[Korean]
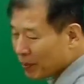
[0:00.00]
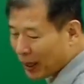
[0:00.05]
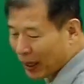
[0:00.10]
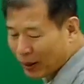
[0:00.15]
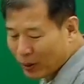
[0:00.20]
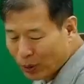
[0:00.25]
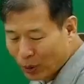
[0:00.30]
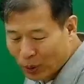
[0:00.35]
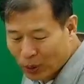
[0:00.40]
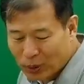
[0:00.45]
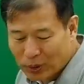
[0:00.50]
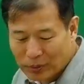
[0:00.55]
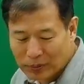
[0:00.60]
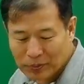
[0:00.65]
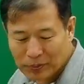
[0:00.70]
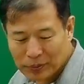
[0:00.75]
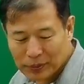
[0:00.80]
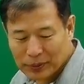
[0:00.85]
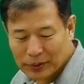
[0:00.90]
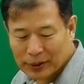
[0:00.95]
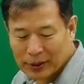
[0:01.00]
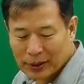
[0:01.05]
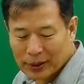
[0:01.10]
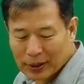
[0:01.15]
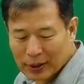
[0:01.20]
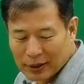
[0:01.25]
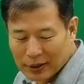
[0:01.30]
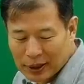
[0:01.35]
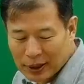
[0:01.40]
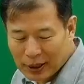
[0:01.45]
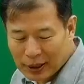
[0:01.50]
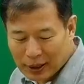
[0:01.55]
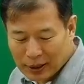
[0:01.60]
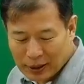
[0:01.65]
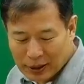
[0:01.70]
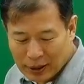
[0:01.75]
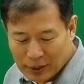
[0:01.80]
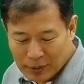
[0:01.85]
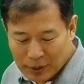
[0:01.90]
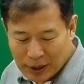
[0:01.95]
말고 제가
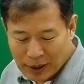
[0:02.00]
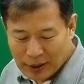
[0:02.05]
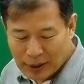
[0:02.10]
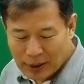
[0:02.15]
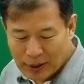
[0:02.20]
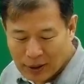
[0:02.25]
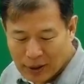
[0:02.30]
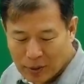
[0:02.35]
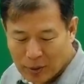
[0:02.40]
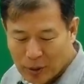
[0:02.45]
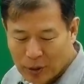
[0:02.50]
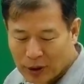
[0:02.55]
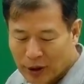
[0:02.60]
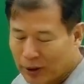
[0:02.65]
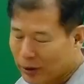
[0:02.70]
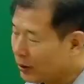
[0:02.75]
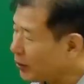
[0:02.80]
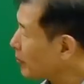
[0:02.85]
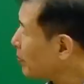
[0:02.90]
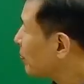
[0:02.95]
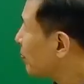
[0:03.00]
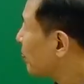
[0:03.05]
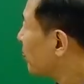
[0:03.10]
그림을 하나 그려볼게요.